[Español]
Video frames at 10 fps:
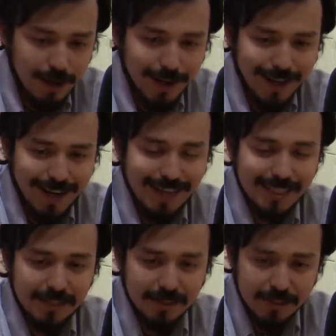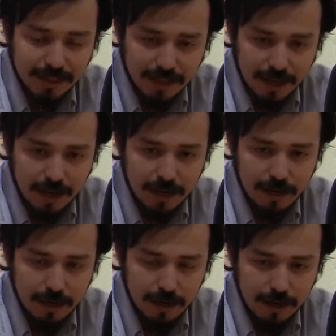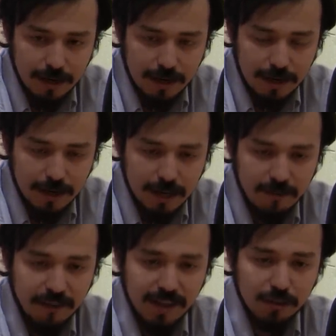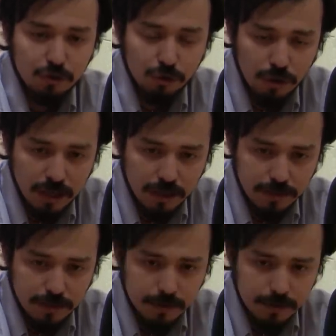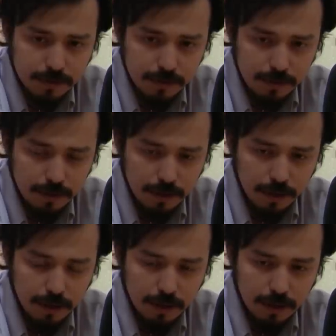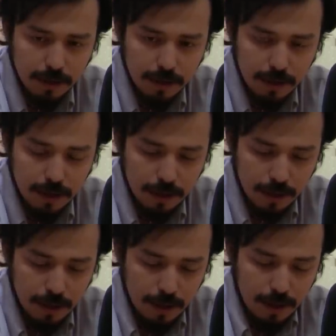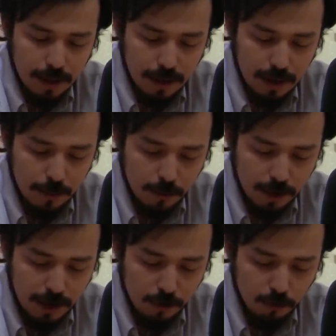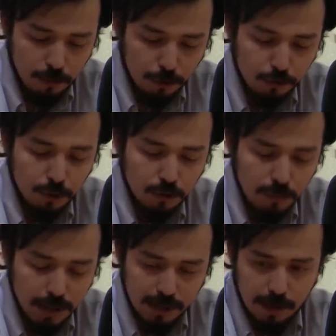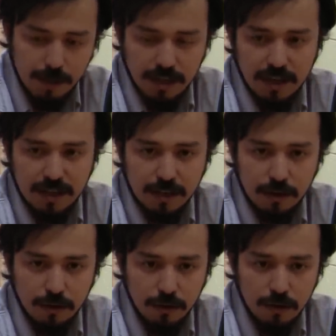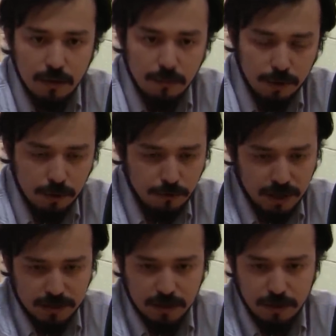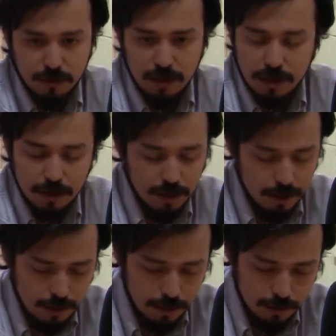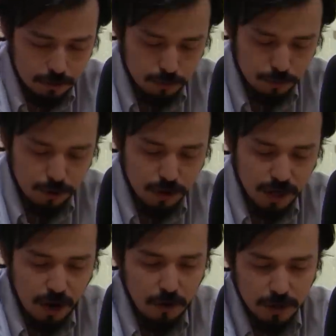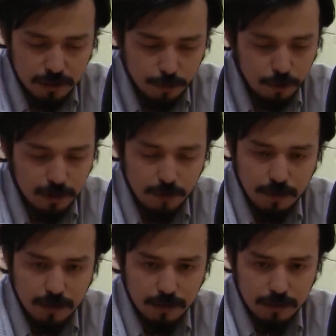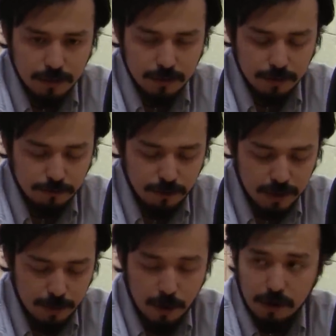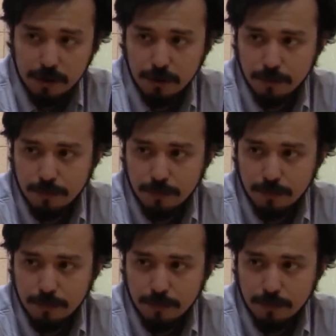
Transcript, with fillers: El general Jenses, que era el, jefe de zona, eh, en la época, el año 2008, cuando matan a Matías Cateleo, bueno, él fue ascendido y eh, a, subió de grado y hace poco también eh, fue llamado a retiro.